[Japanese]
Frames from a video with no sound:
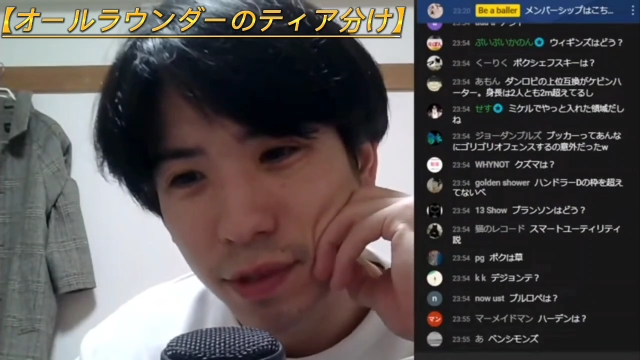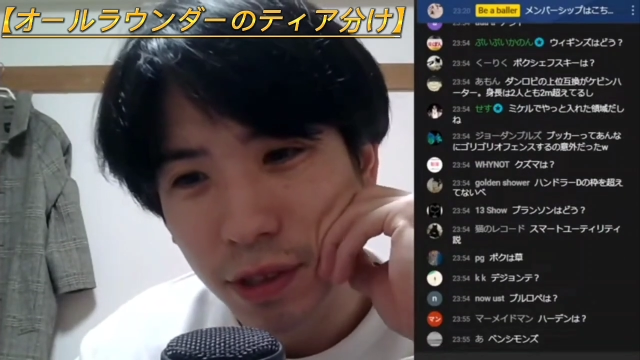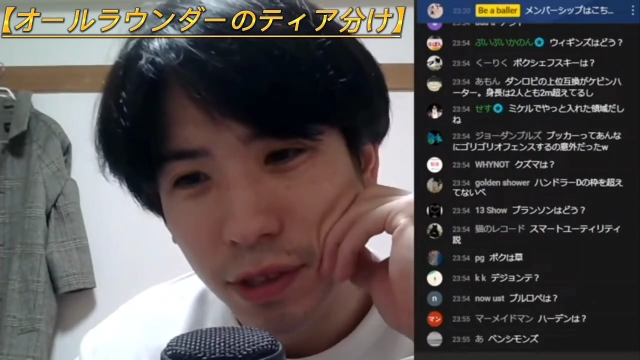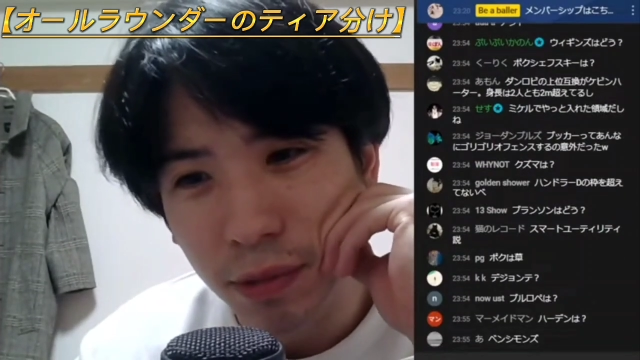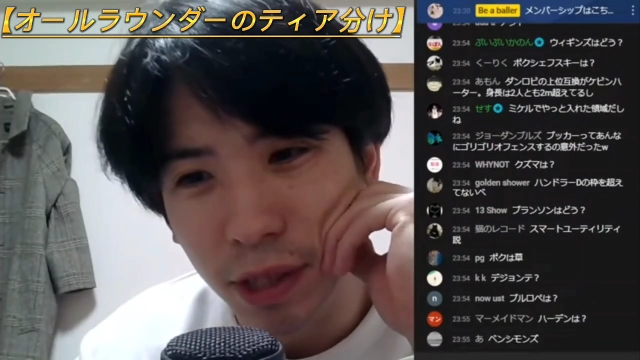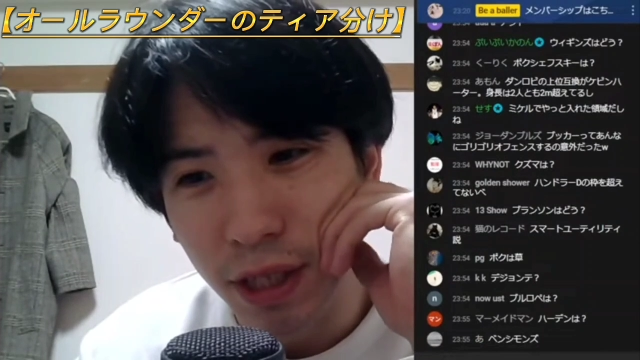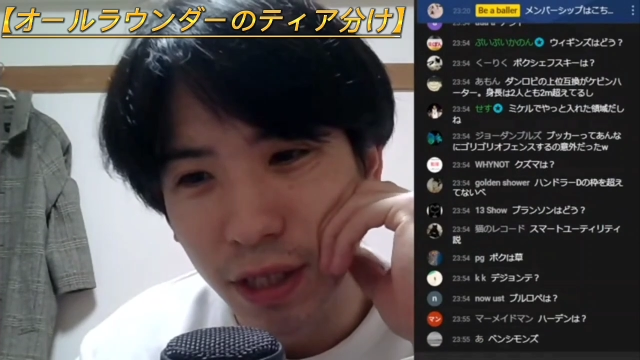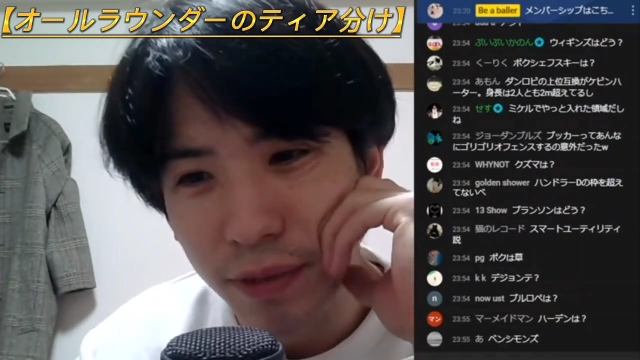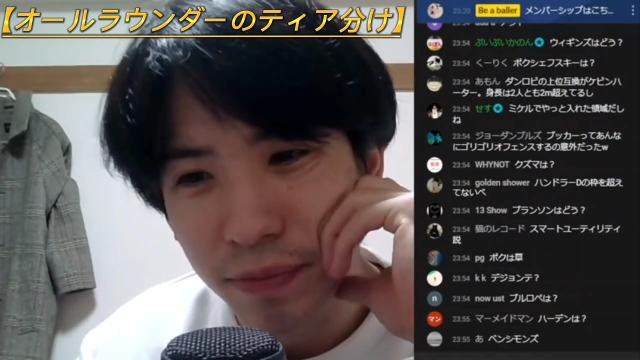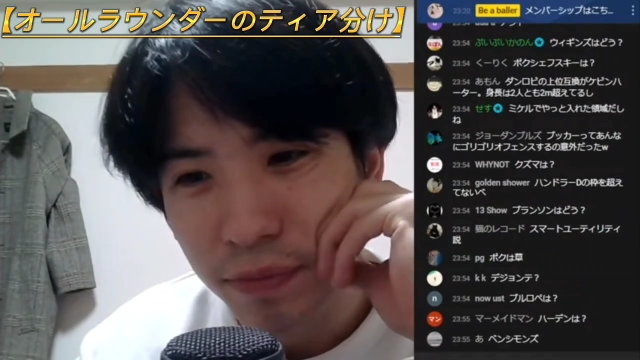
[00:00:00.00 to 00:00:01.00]
クズマか
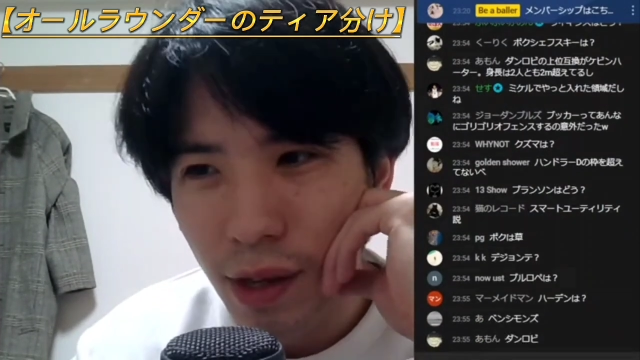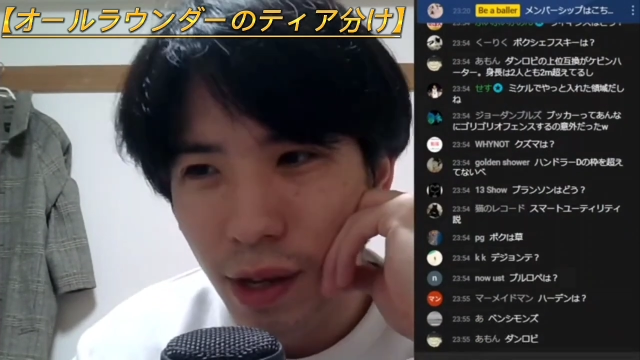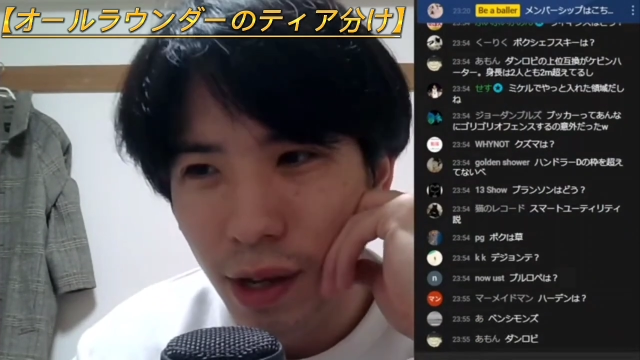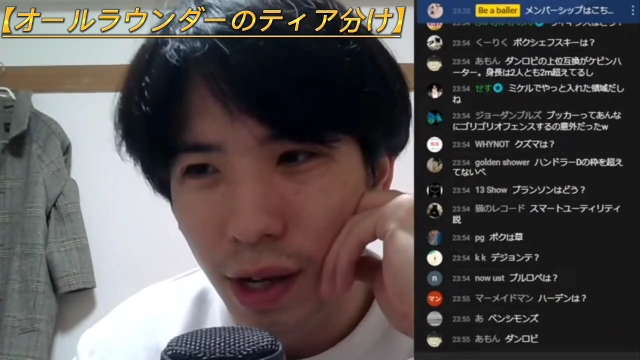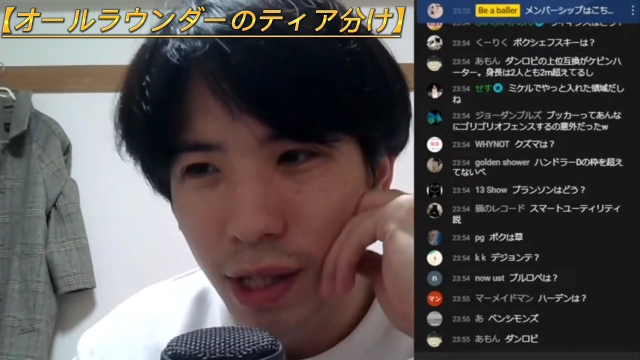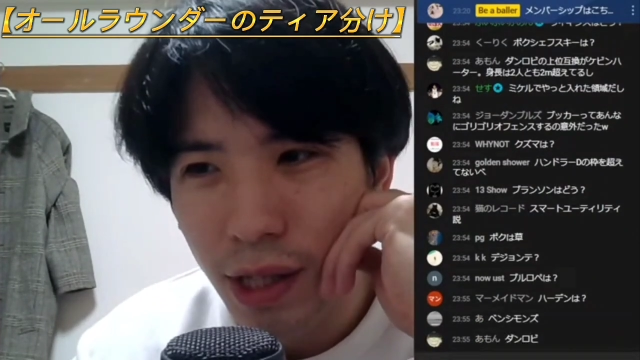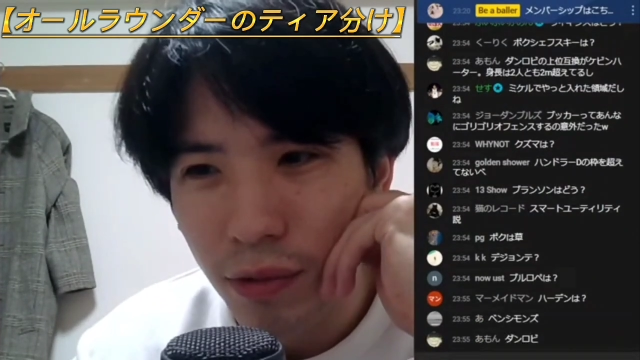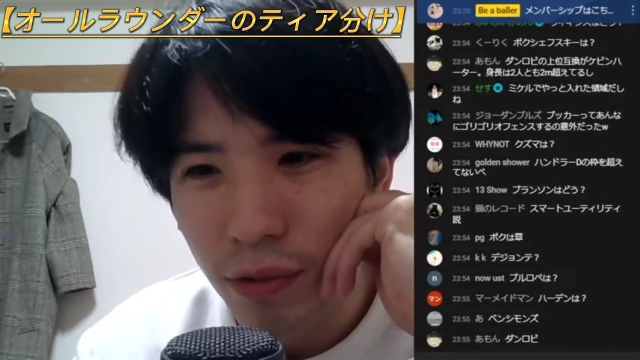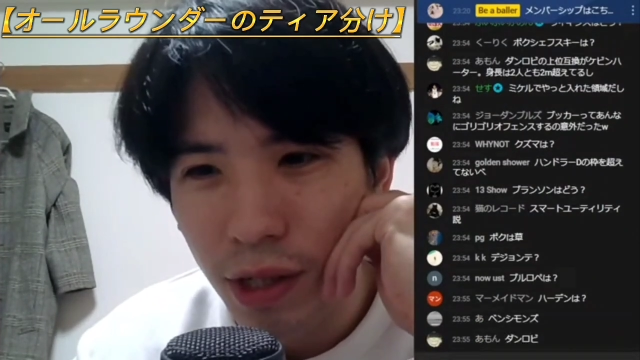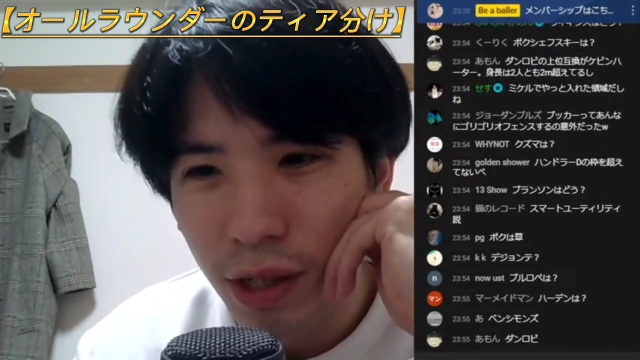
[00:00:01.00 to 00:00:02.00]

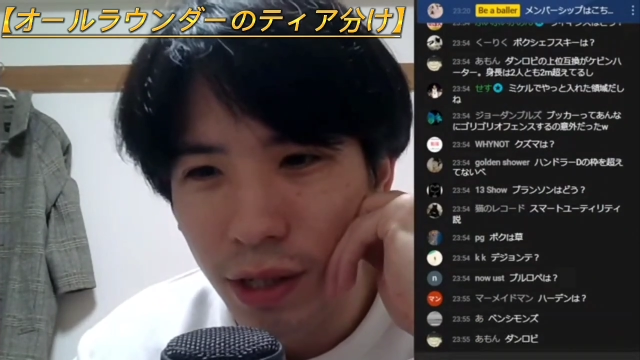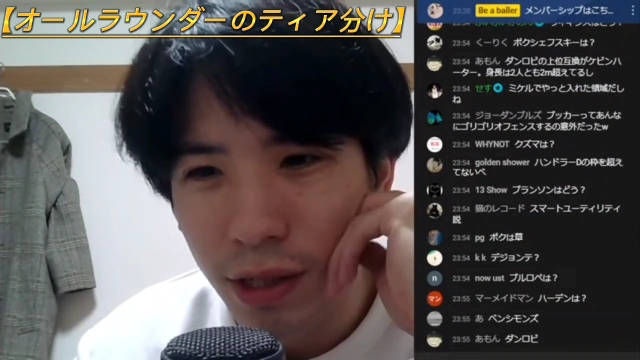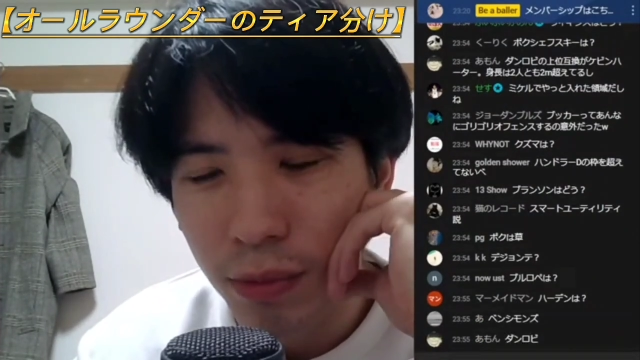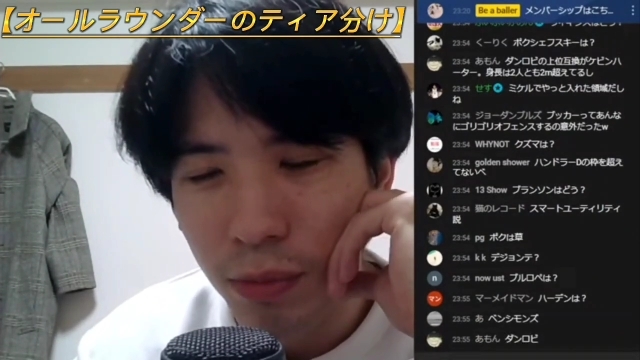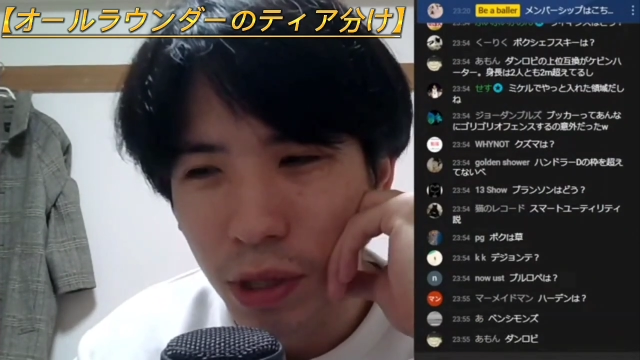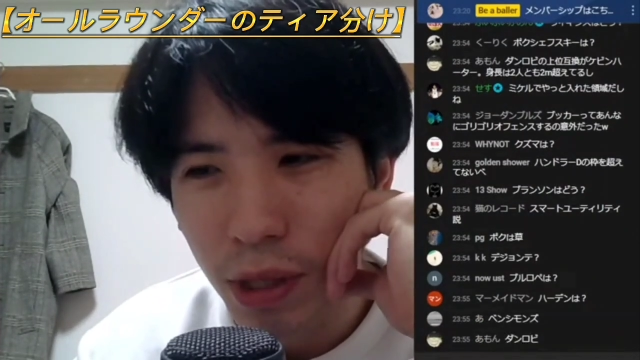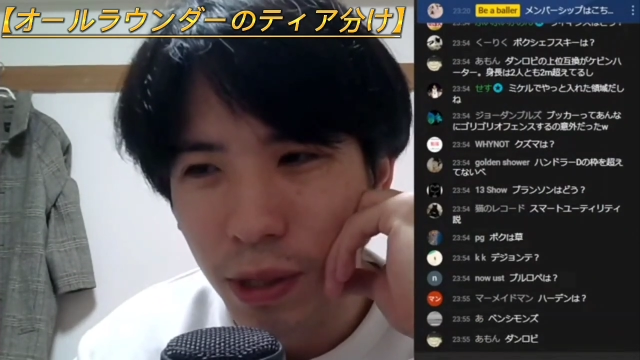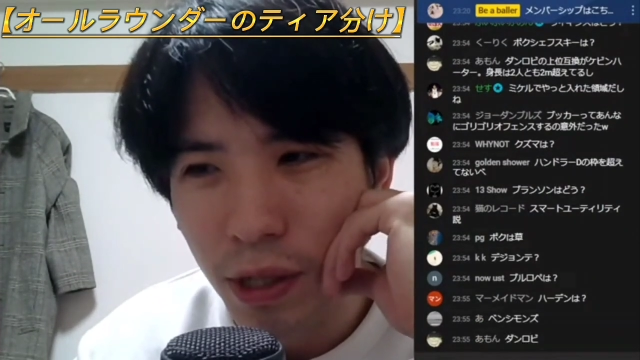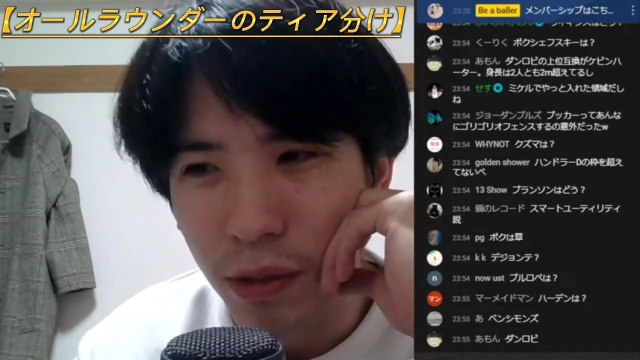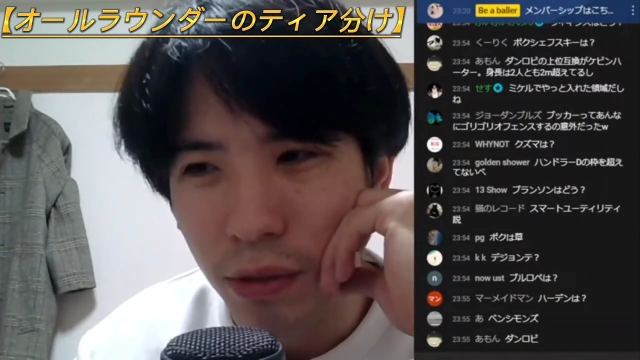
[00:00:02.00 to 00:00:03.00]
ハーデンは完全に
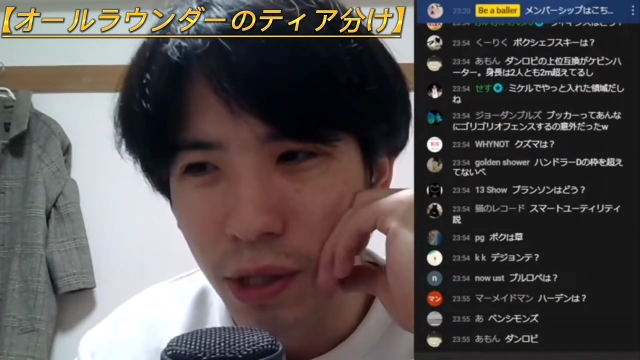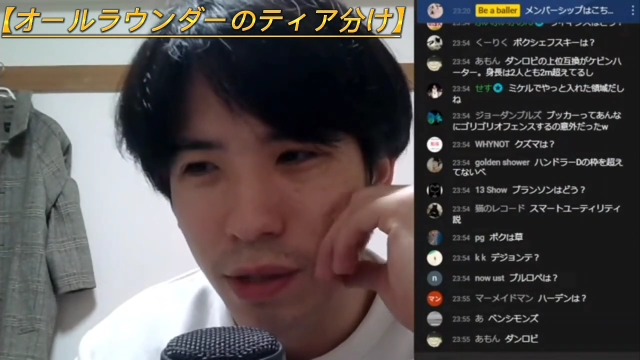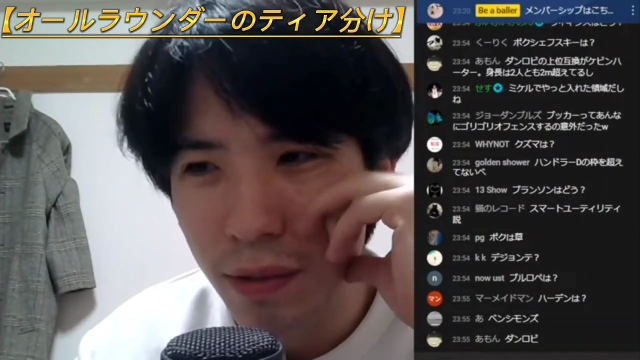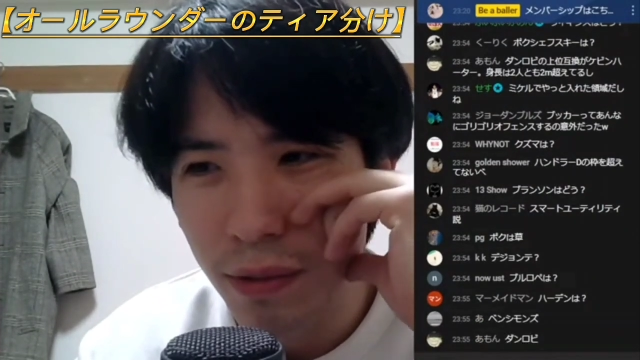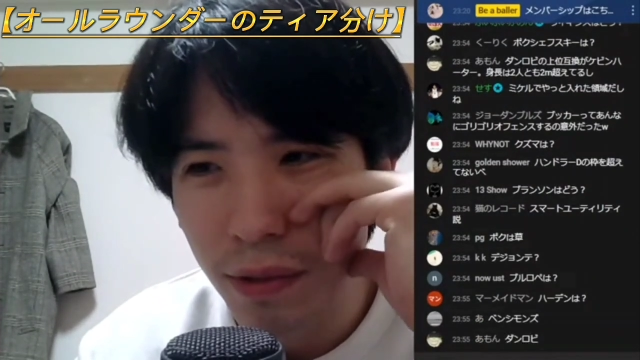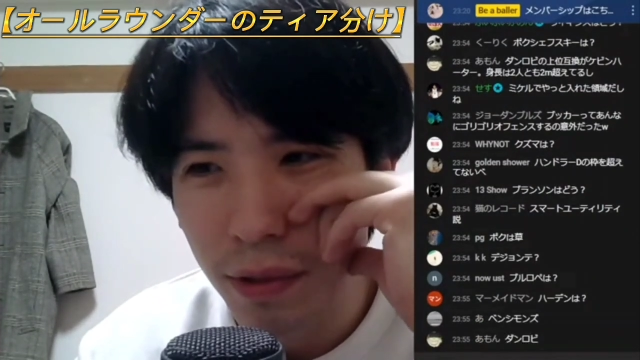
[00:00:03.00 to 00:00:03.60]
プライマリーハンドラー